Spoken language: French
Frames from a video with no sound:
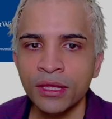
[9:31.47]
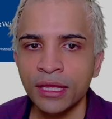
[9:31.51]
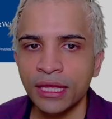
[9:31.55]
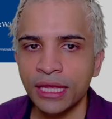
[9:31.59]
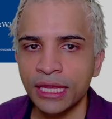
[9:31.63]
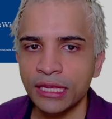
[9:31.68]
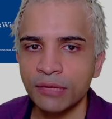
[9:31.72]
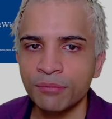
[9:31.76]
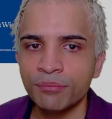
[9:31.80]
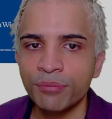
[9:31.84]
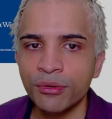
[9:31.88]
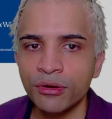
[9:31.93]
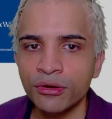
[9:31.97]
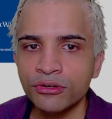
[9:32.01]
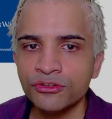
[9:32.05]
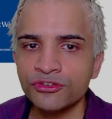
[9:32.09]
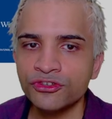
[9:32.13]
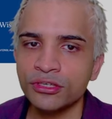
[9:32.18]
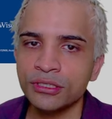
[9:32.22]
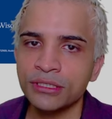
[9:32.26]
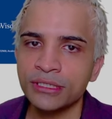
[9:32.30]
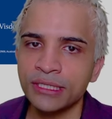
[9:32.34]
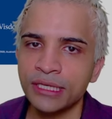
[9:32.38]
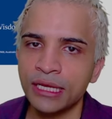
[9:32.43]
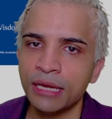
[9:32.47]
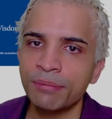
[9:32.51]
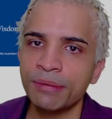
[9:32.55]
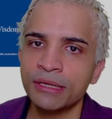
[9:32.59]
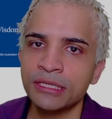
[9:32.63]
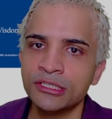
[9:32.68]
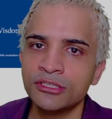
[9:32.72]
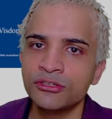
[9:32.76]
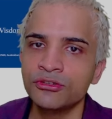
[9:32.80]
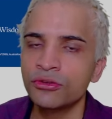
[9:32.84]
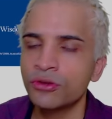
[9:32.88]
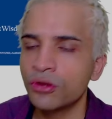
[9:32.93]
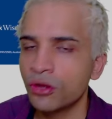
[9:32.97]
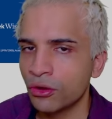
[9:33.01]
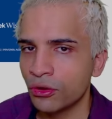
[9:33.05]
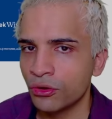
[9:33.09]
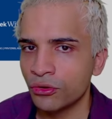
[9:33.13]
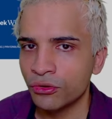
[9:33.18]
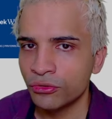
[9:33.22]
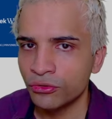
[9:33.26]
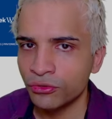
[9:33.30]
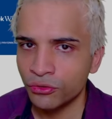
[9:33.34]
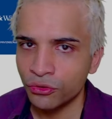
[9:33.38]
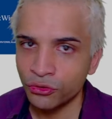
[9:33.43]
Et bulge, c'est la partie
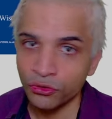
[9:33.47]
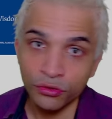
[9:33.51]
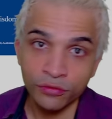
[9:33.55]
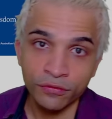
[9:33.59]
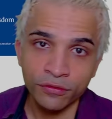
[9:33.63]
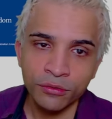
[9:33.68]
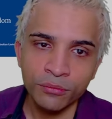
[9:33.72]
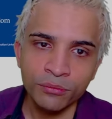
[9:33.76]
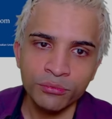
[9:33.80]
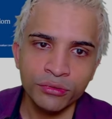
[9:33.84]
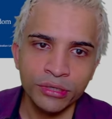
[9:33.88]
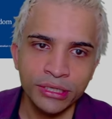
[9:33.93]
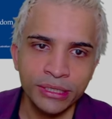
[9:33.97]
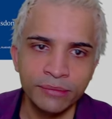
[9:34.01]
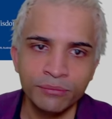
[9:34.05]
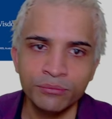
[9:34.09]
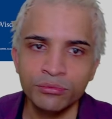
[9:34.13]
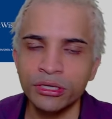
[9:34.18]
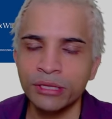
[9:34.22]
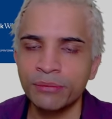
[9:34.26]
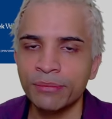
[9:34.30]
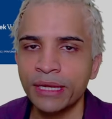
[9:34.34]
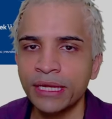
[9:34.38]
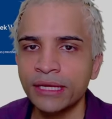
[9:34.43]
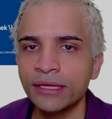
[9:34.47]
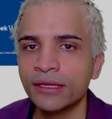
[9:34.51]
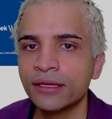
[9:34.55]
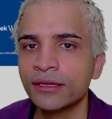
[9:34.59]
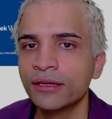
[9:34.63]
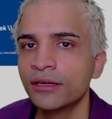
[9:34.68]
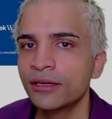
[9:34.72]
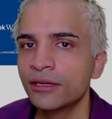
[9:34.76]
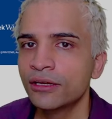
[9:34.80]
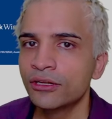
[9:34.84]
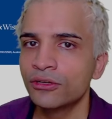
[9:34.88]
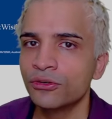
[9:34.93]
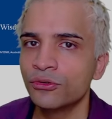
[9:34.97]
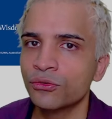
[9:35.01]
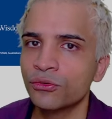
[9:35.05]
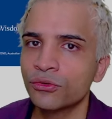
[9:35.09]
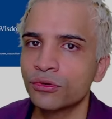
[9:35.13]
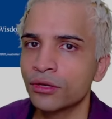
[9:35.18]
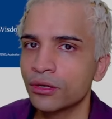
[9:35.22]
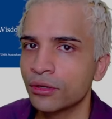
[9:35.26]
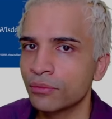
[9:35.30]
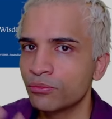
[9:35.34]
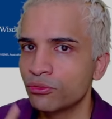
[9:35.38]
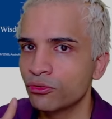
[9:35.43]
au devant pour les mecs
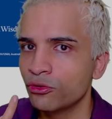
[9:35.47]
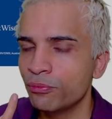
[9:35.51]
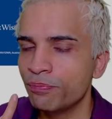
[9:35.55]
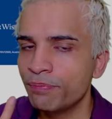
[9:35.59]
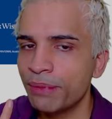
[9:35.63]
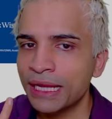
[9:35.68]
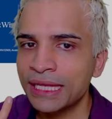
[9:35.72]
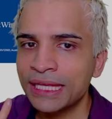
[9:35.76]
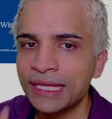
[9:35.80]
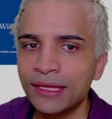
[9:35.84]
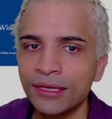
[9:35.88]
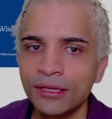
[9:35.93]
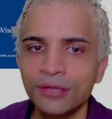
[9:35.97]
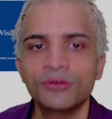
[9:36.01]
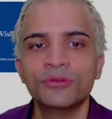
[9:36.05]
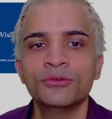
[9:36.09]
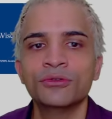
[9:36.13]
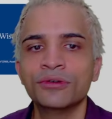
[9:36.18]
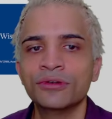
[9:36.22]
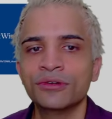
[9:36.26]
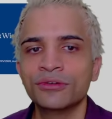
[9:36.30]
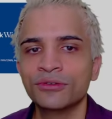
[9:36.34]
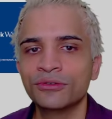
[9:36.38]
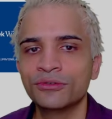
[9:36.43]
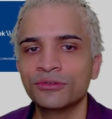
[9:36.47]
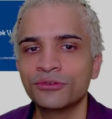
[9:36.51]
donc euh, pour le paquet euh,